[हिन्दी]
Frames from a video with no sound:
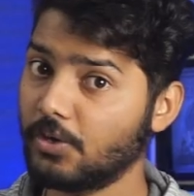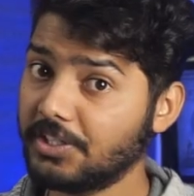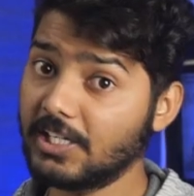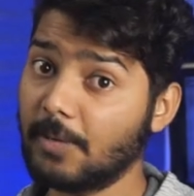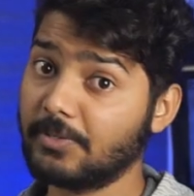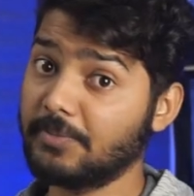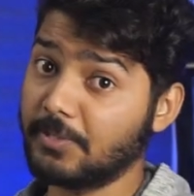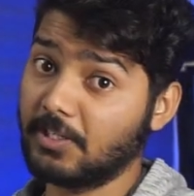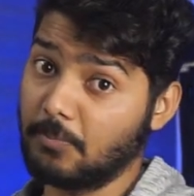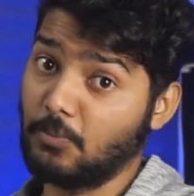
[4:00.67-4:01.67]
और यदि आप
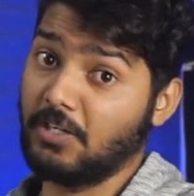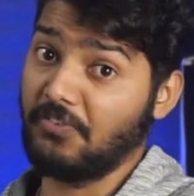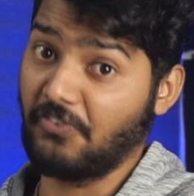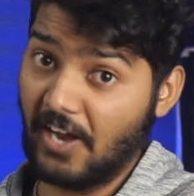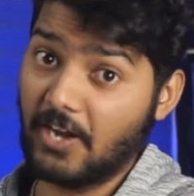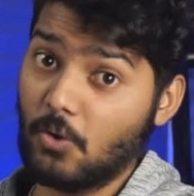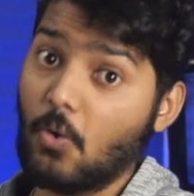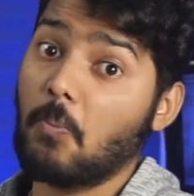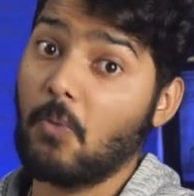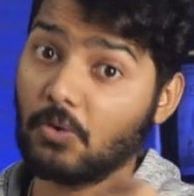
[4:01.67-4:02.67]
रणबीर कपूर के फैन
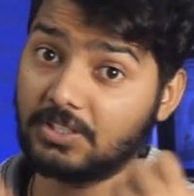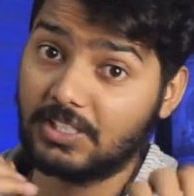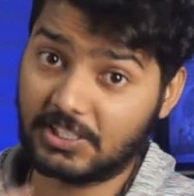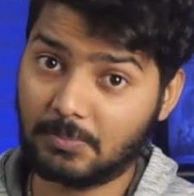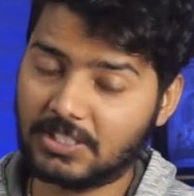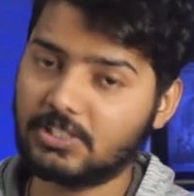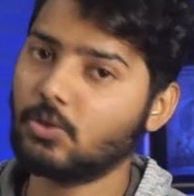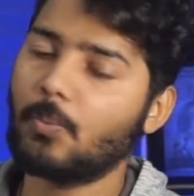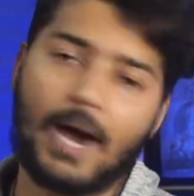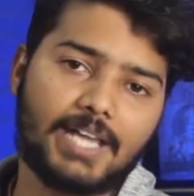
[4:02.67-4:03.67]
हो बहुत ही किस्मत से
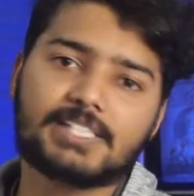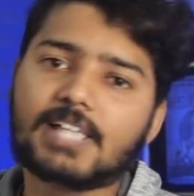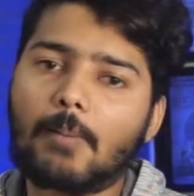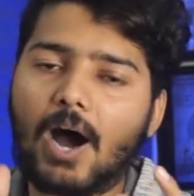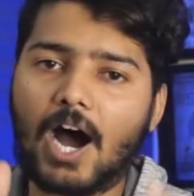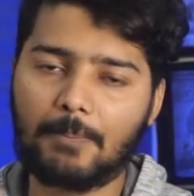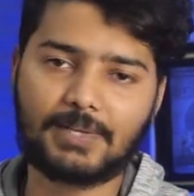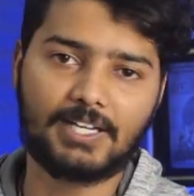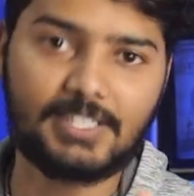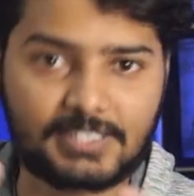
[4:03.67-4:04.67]
तो भाई साहब
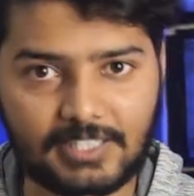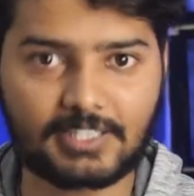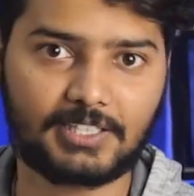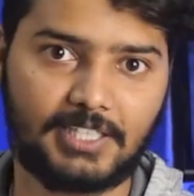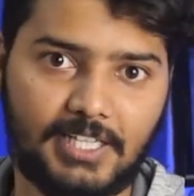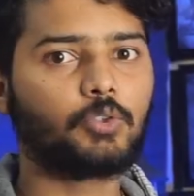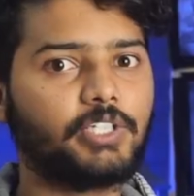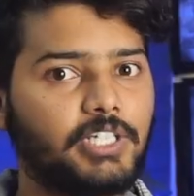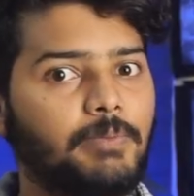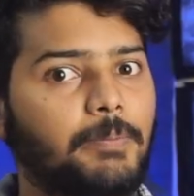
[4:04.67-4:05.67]
आपके लिए जन्नत है तो
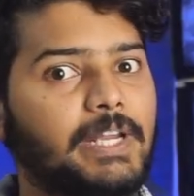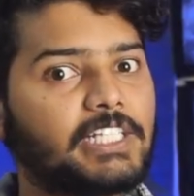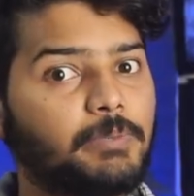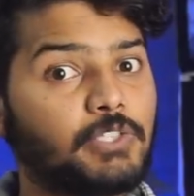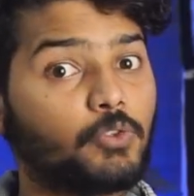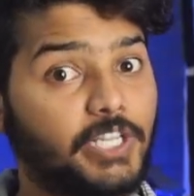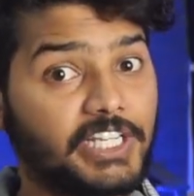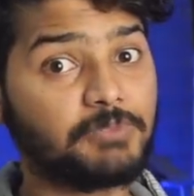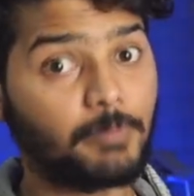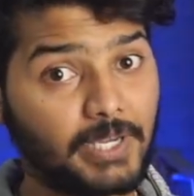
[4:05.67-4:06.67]
यदि मैं अपने एक्सपीरियंस को
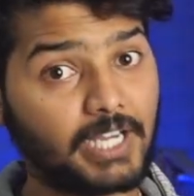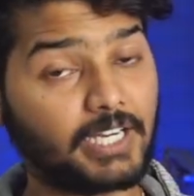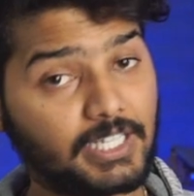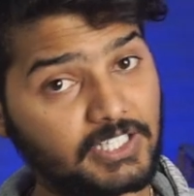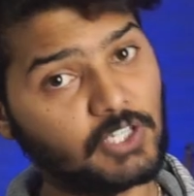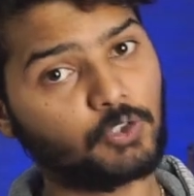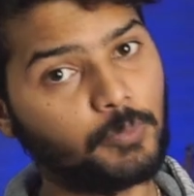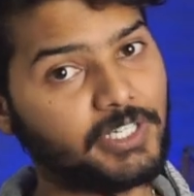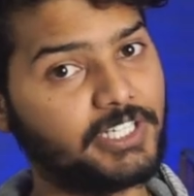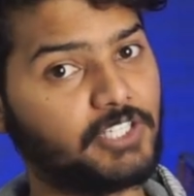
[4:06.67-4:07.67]
रेटिंग्स में बयां करना चाहूँ तो
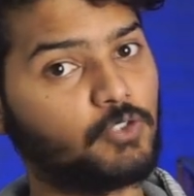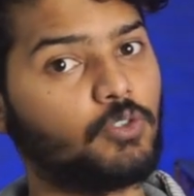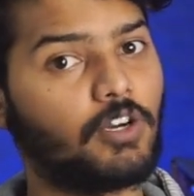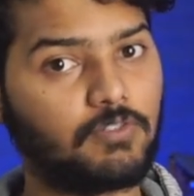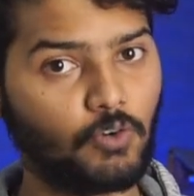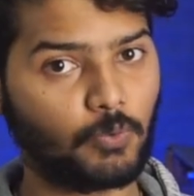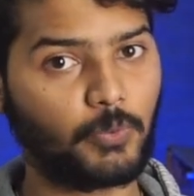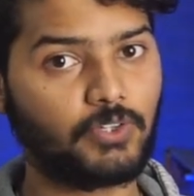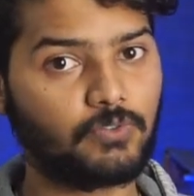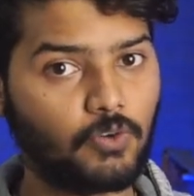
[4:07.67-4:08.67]
मैं रेटिंग्स दूंगा
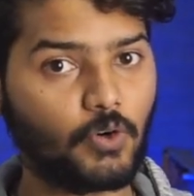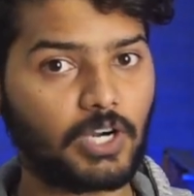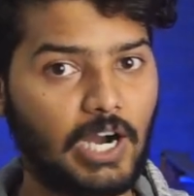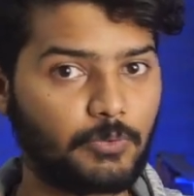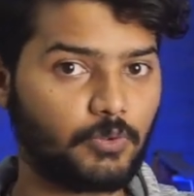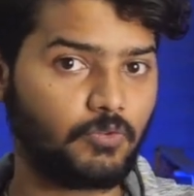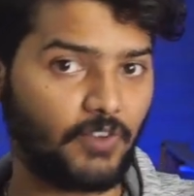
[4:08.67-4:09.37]
फोर आउट ऑफ